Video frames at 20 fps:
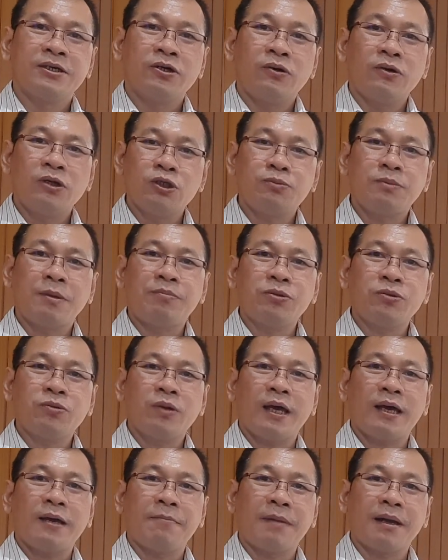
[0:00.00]
Oleh sebab
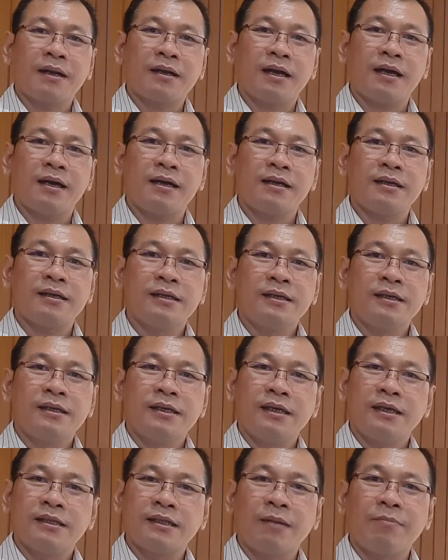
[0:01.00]
itulah maka
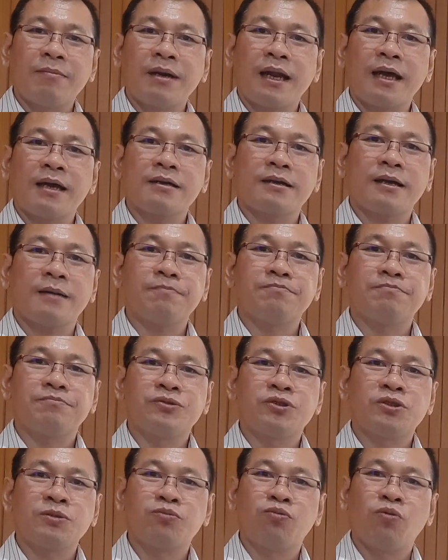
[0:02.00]
kita menangkap
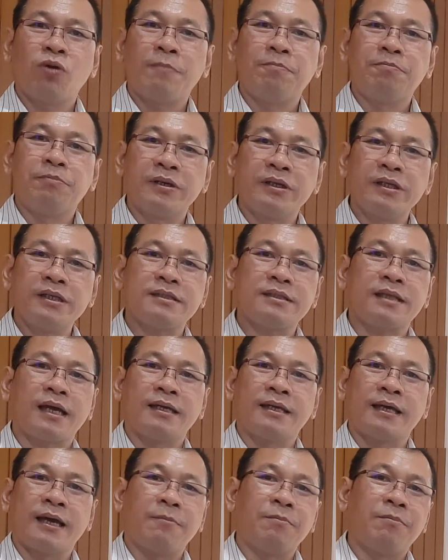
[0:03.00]
sebuah berita
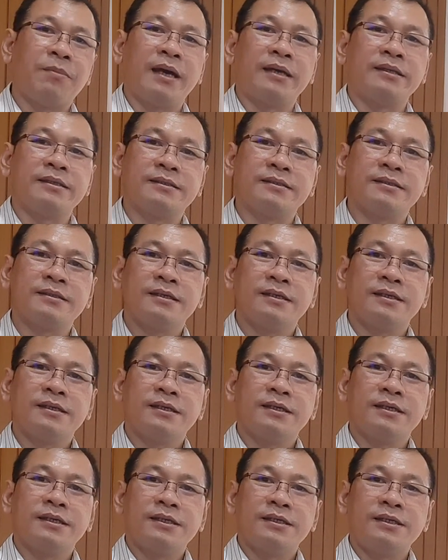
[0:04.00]
yang baik,
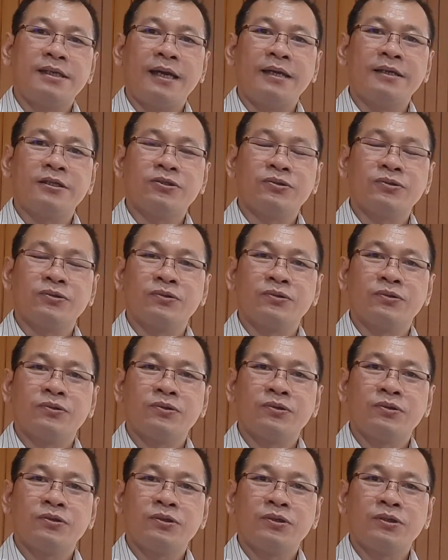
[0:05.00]
yaitu
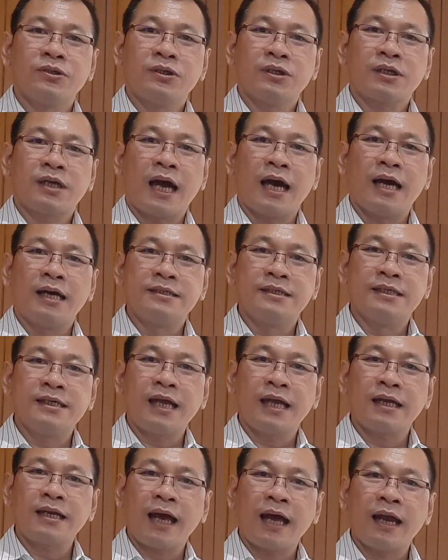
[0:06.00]

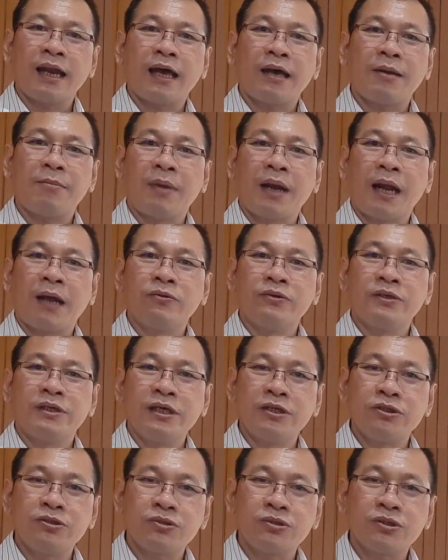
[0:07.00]
kehadiran Allah melalui
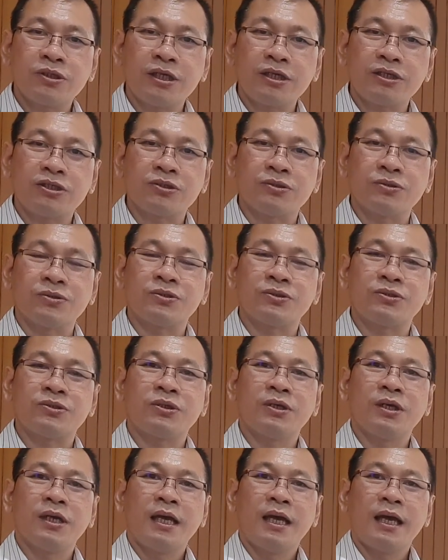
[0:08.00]
Yesus Kristus
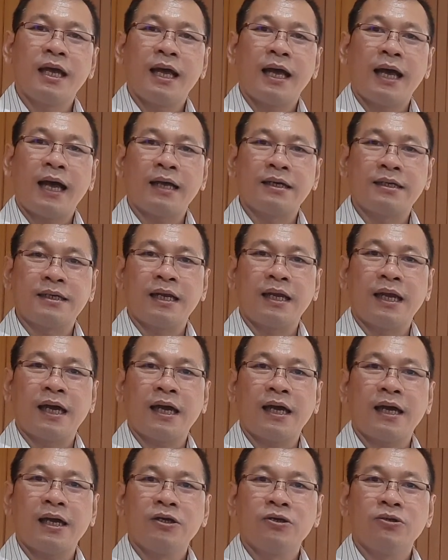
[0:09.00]

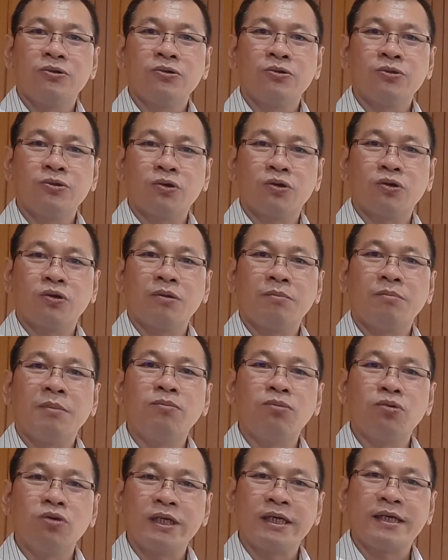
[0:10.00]
adalah untuk
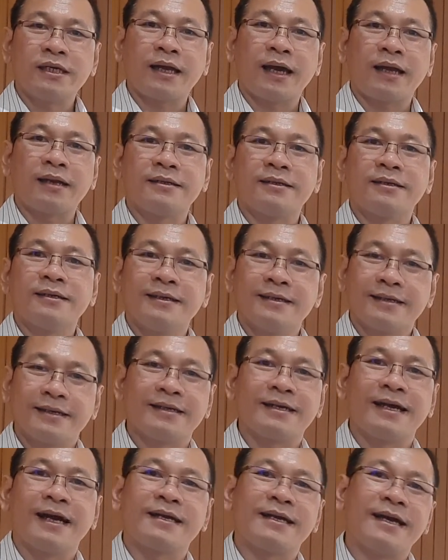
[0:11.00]
memulihkan
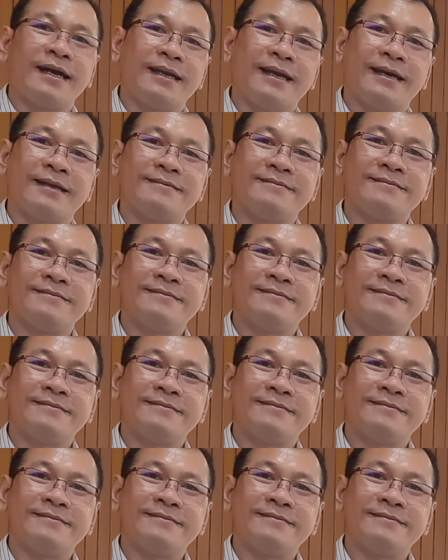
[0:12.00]
kegagalan.